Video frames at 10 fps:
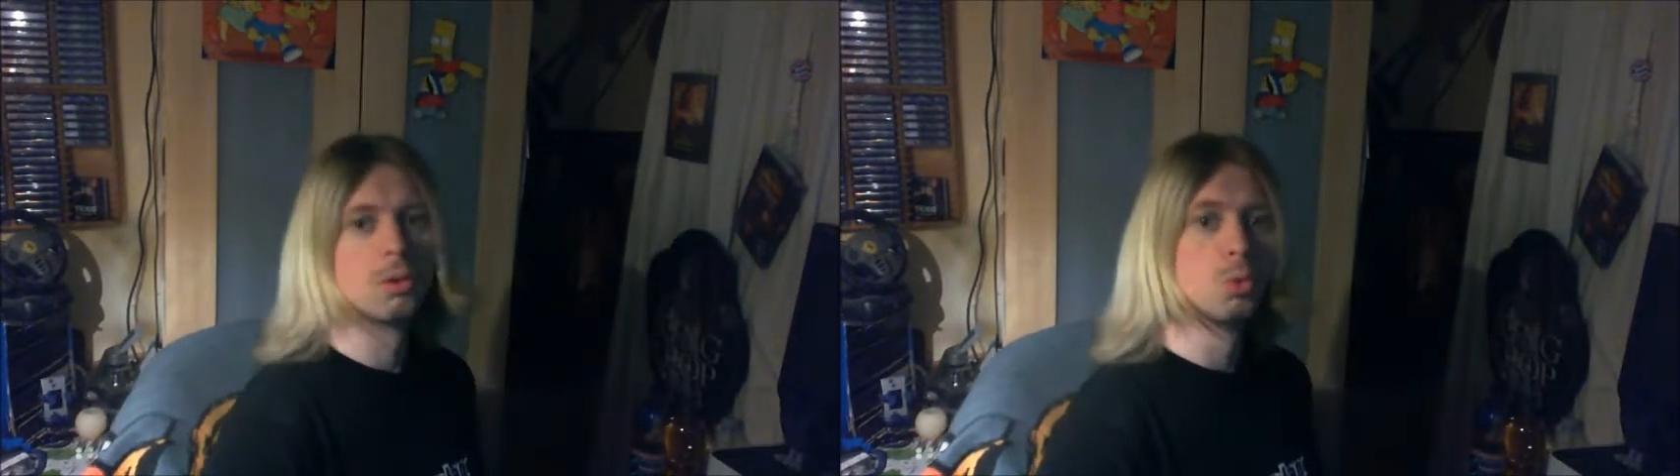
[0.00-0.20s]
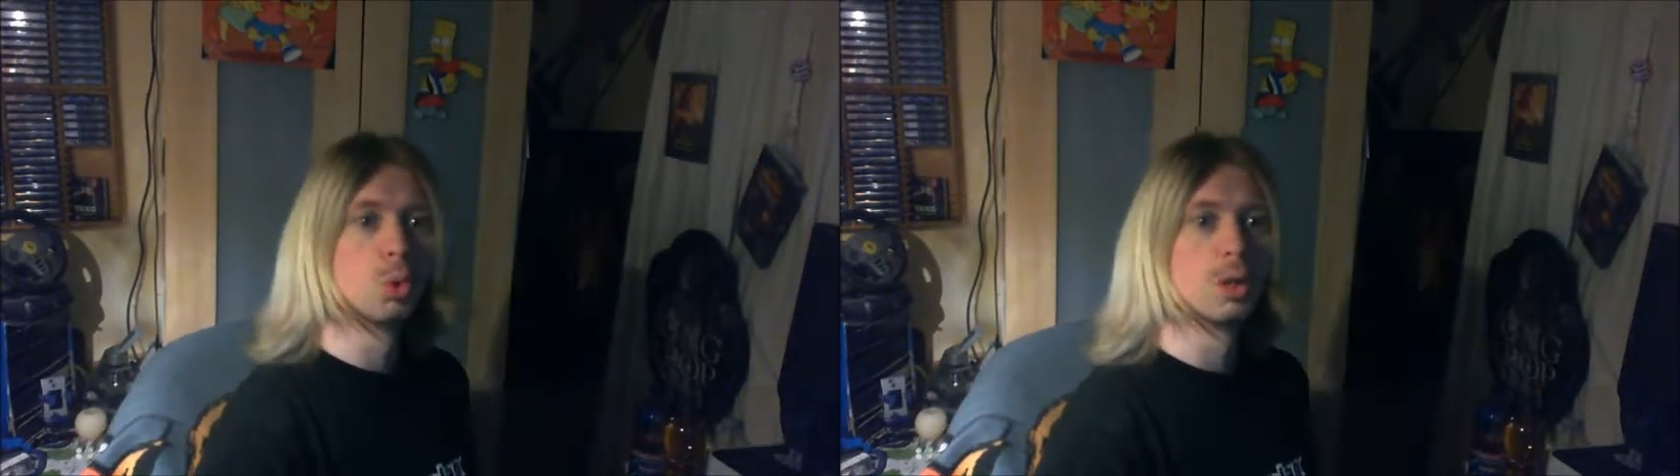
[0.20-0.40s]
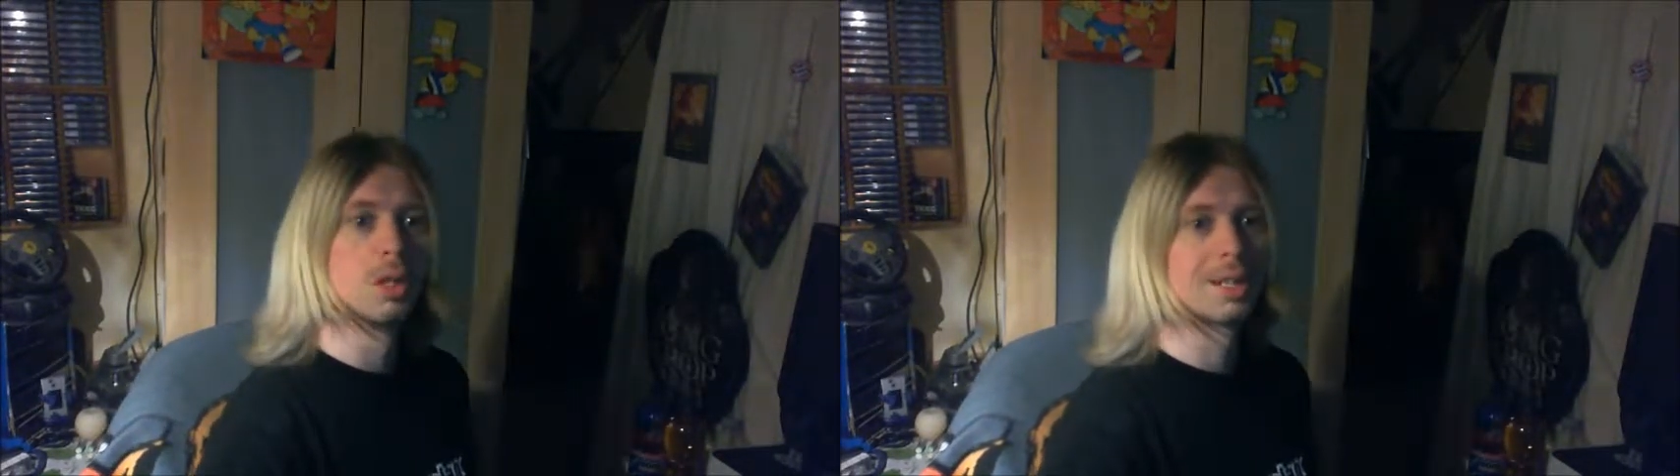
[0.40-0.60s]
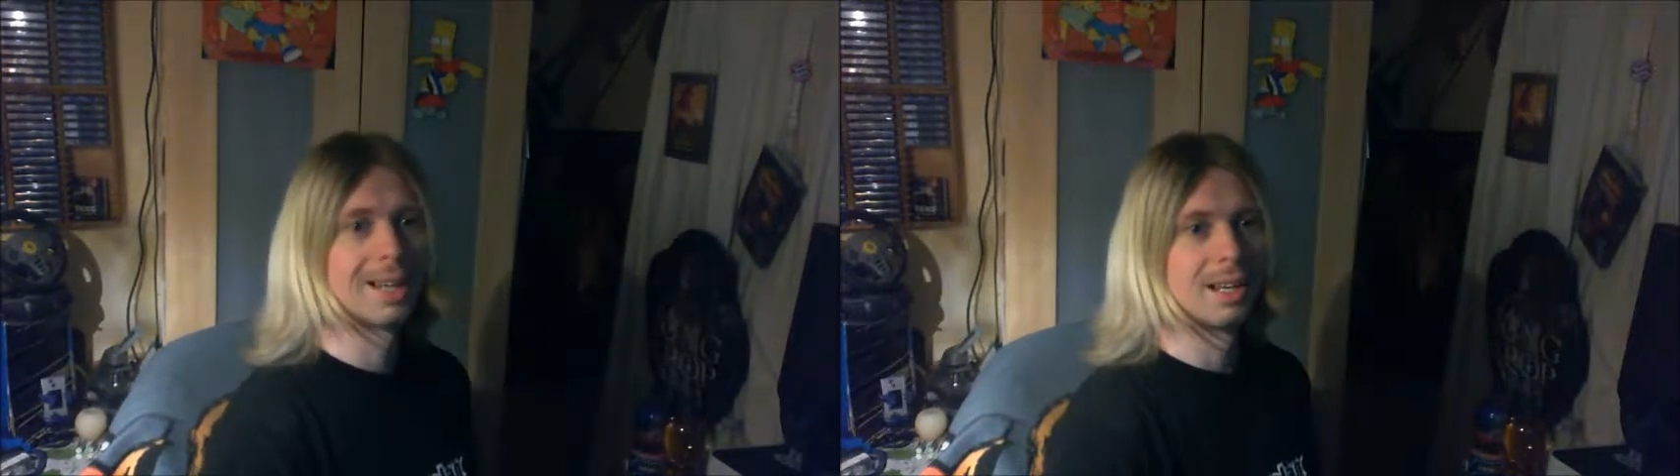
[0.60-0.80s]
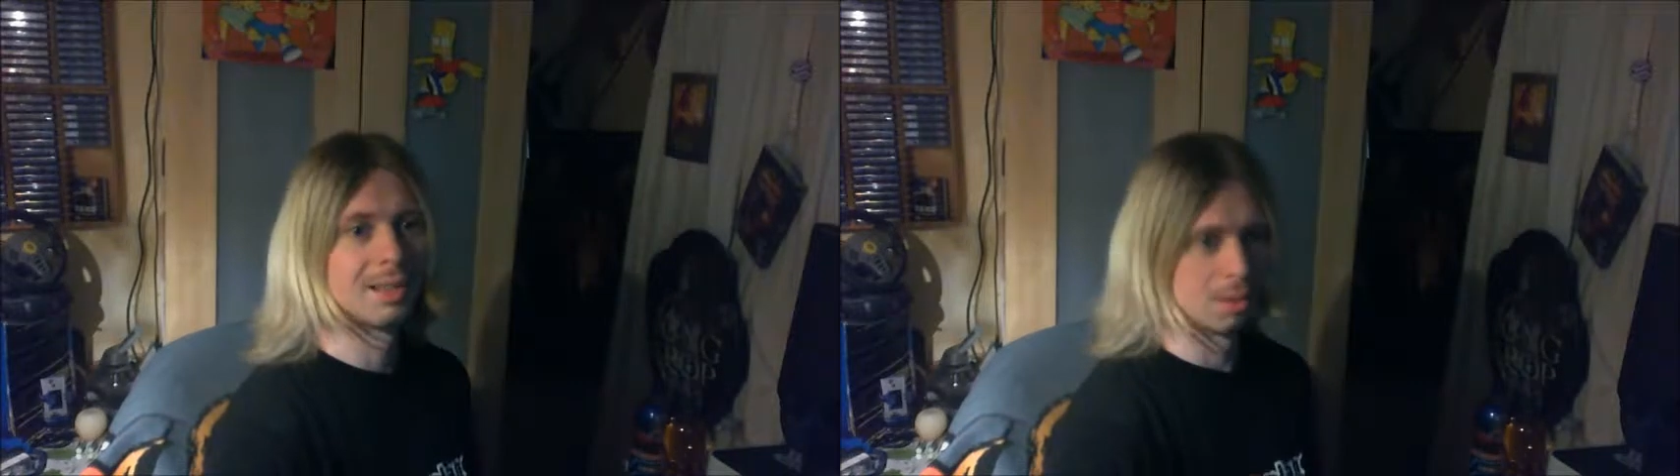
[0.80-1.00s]
nur
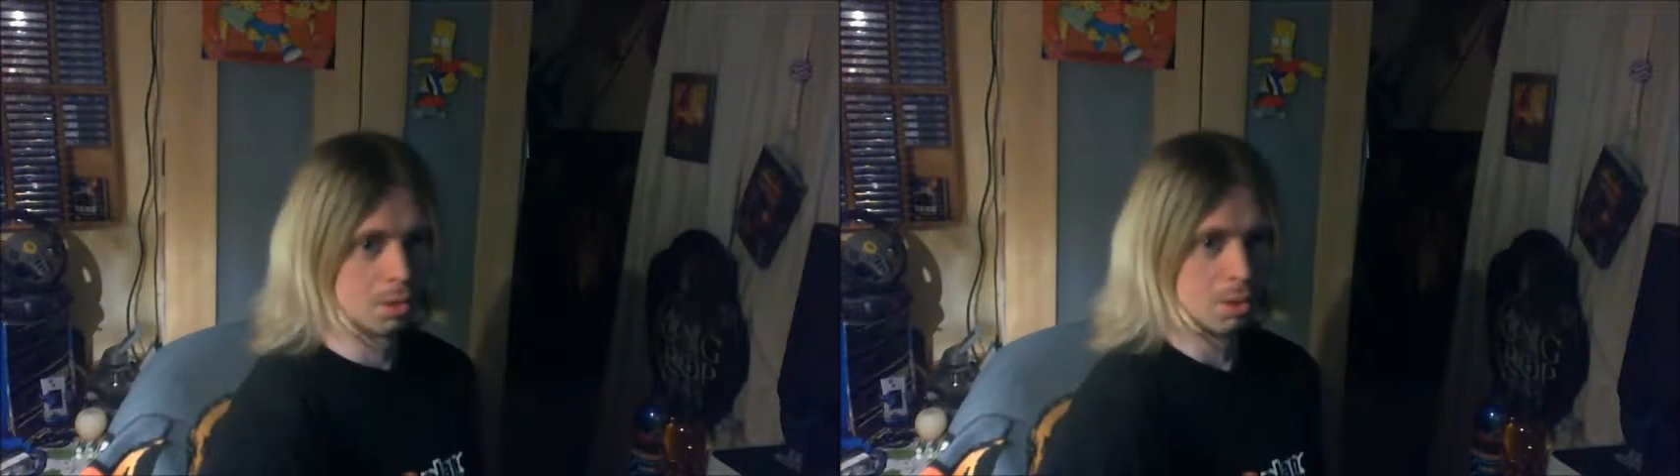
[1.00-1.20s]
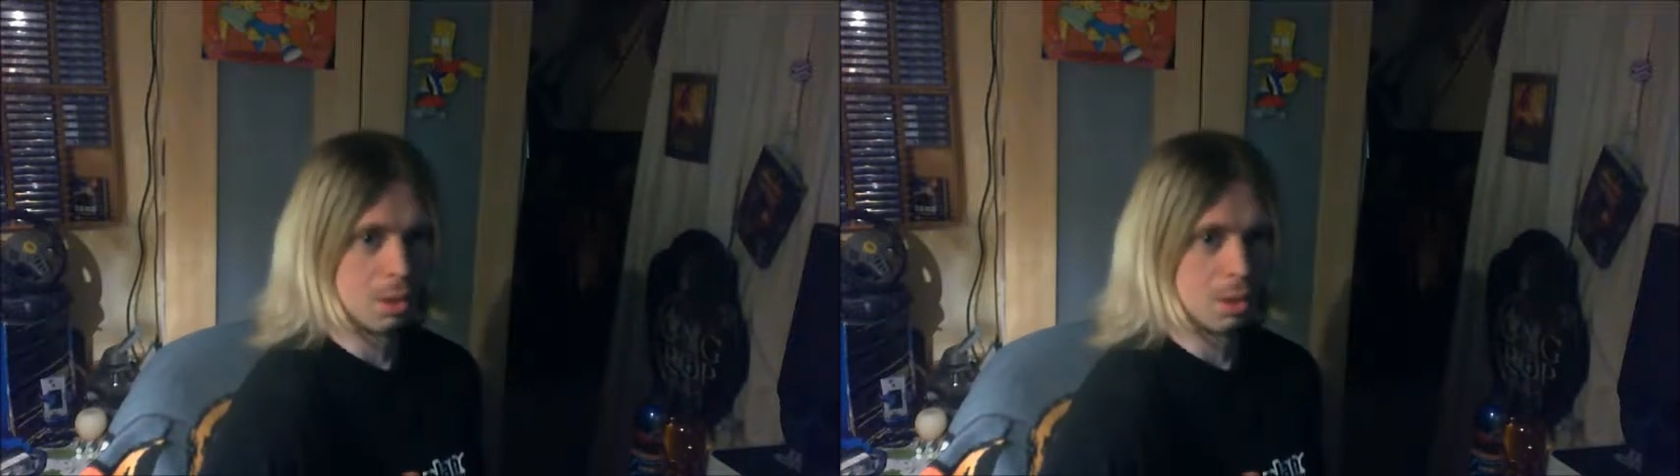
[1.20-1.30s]
da ist natürlich